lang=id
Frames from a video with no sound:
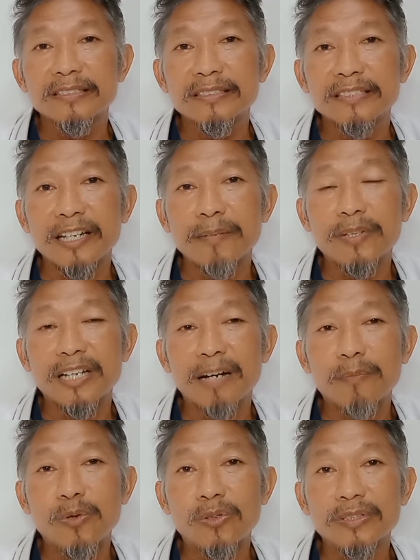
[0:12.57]
Saya
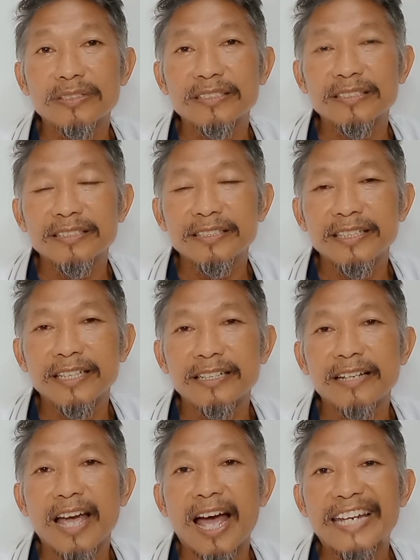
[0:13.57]
bergabung
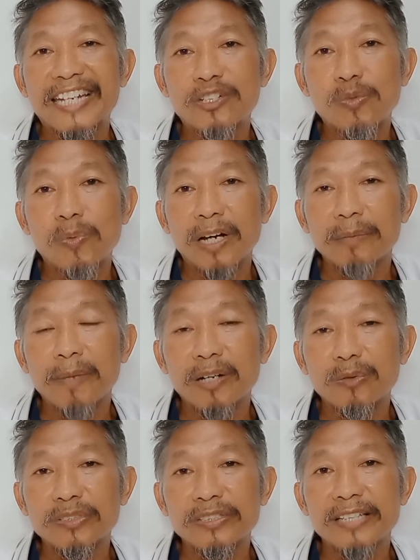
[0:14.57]
di Akido
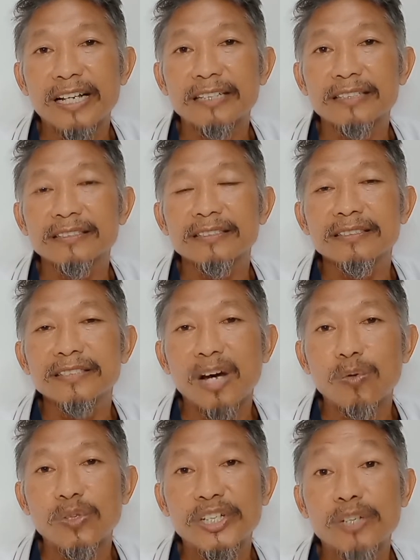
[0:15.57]
Baru sejak
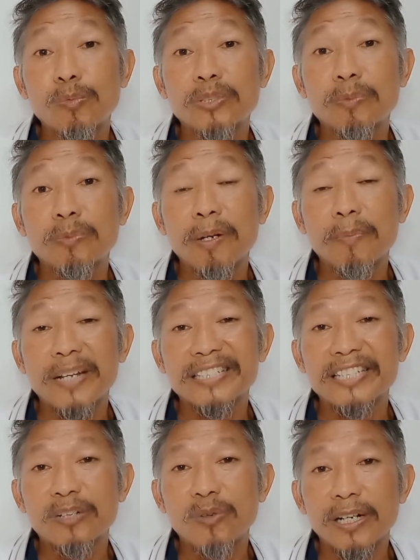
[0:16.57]
tahun 2019
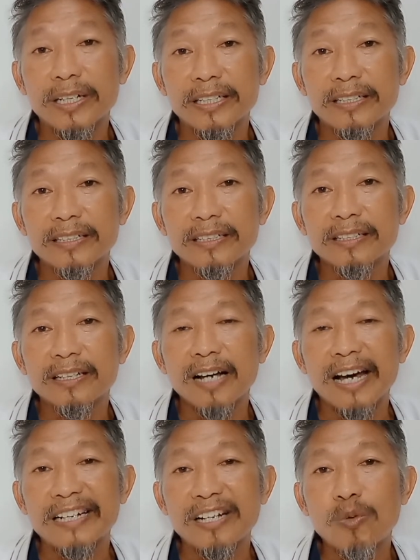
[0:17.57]
Januari.
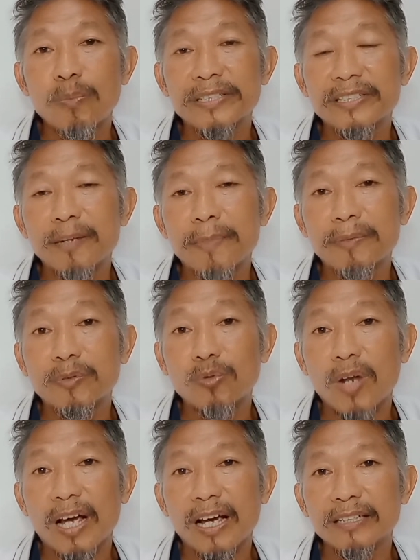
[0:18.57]
Karena hobi saya
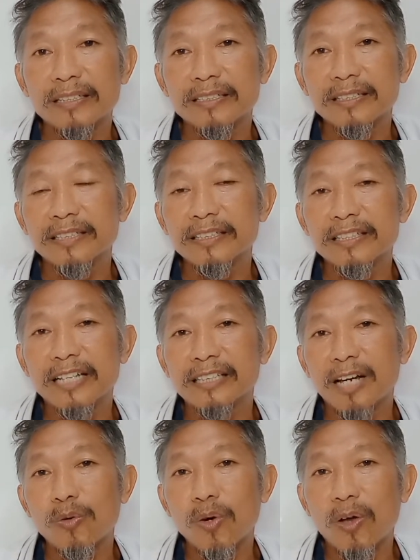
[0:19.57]
berpulangan kita tidak
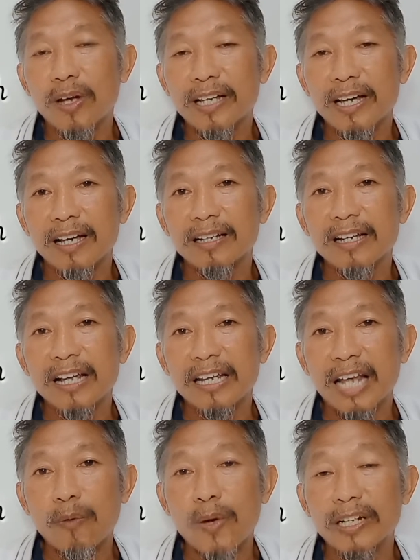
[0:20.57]
tahu kalau ada
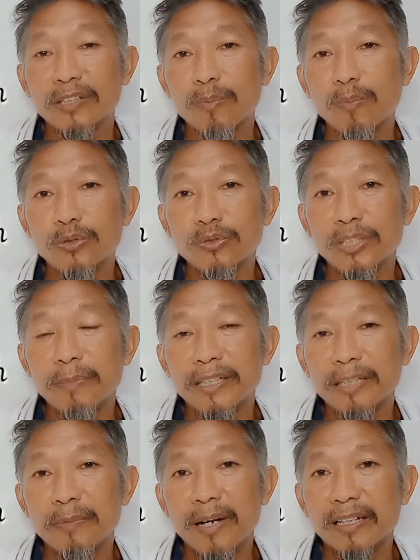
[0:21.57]
lawan atau musuh
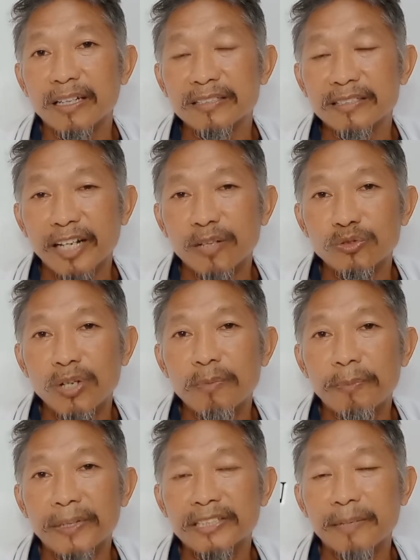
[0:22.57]
tiba-tiba. Saya sudah
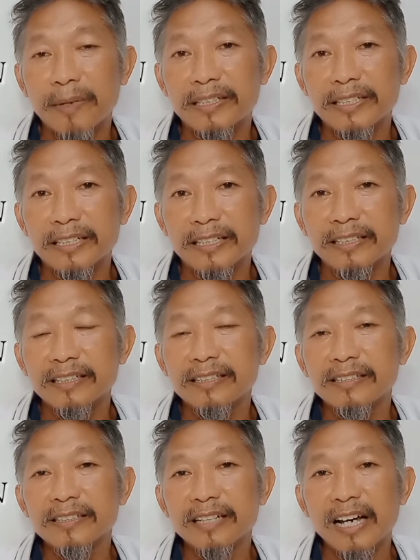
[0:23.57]
mempersiapkan diri
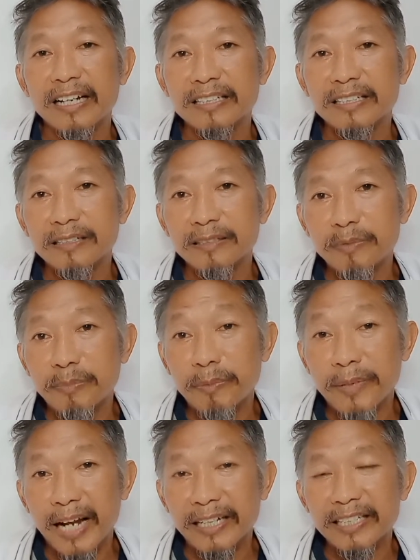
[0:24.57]
karena lebih
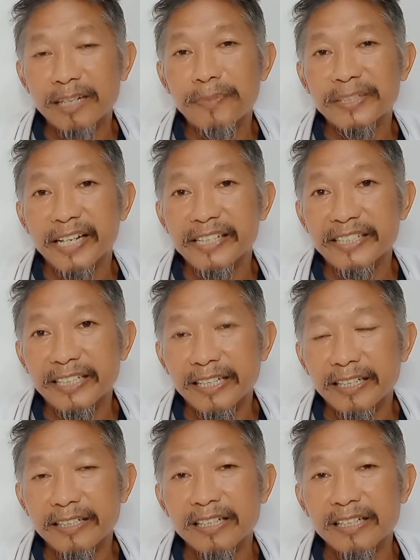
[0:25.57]
berani dan percaya diri